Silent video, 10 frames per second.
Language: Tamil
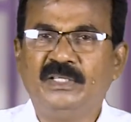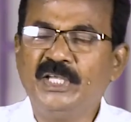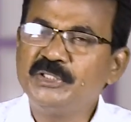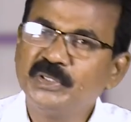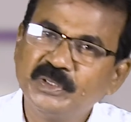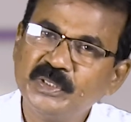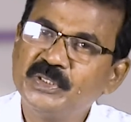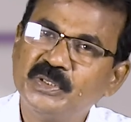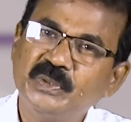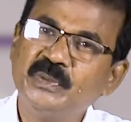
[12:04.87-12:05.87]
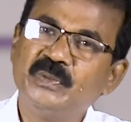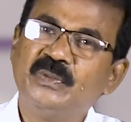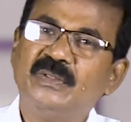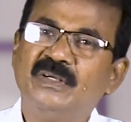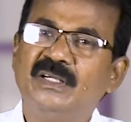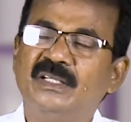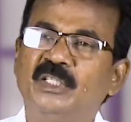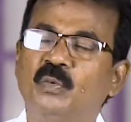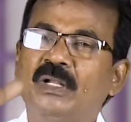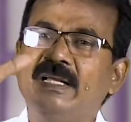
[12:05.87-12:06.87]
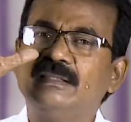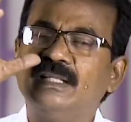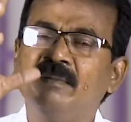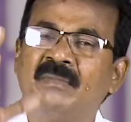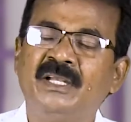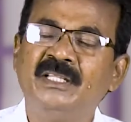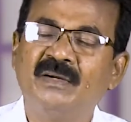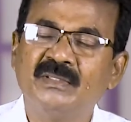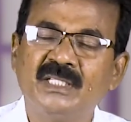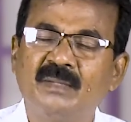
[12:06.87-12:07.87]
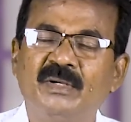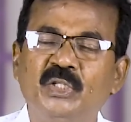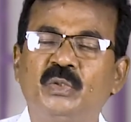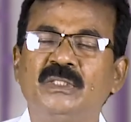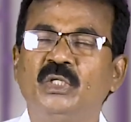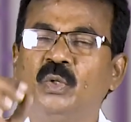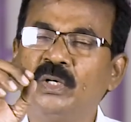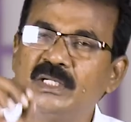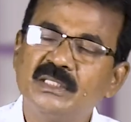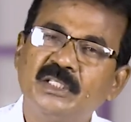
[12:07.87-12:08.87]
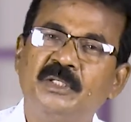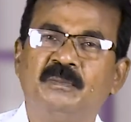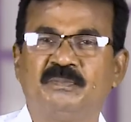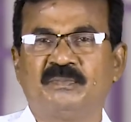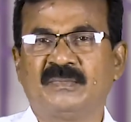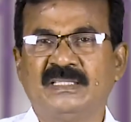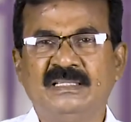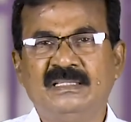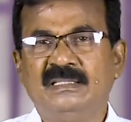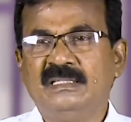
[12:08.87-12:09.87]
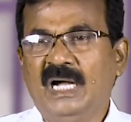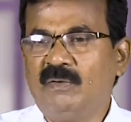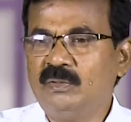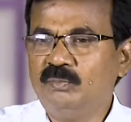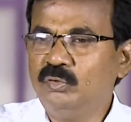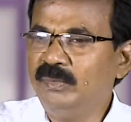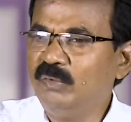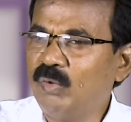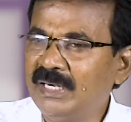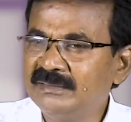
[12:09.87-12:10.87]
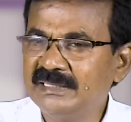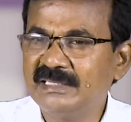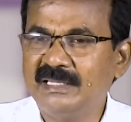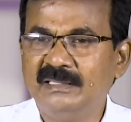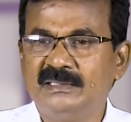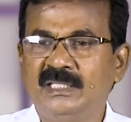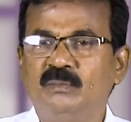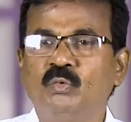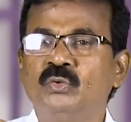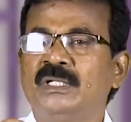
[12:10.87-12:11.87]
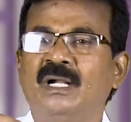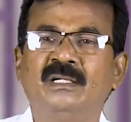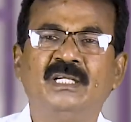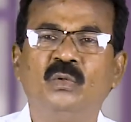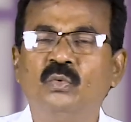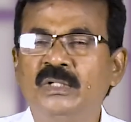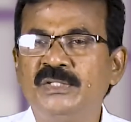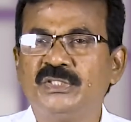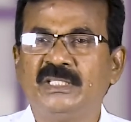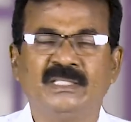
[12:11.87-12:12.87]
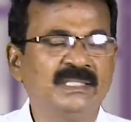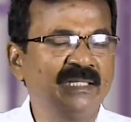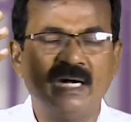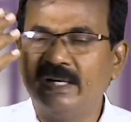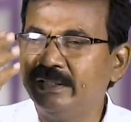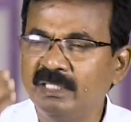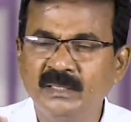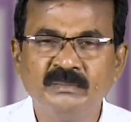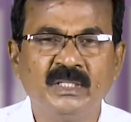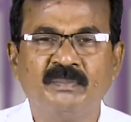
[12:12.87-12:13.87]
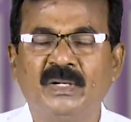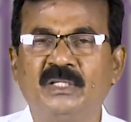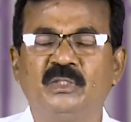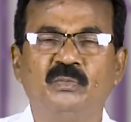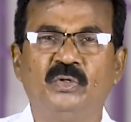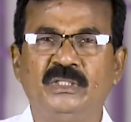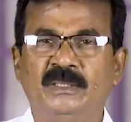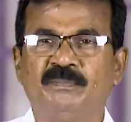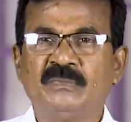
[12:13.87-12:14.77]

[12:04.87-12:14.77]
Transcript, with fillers: இயேசு கிறிஸ்து இந்த உலகத்தில் மனித அவதாரம் எடுத்து வந்த நோக்கத்தையும் அவர் பூமியில் வாழ்ந்த காலத்தில் மூன்று ஆண்டுகள் ஊழியம் செய்த அந்த காரியங்களையும் நாம் பார்க்கும் பொழுது